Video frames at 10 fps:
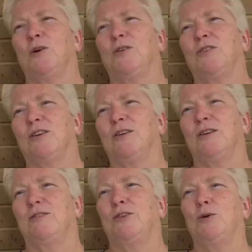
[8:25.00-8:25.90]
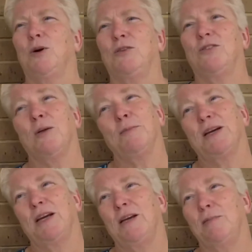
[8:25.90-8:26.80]
vì tai nạn giao thông
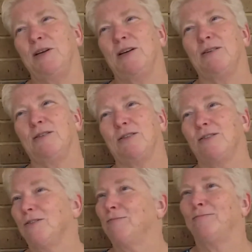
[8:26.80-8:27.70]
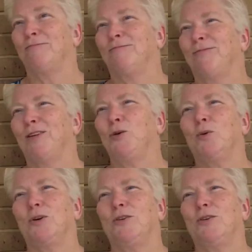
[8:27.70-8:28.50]
tại tiểu bang Georgia quá nhiều.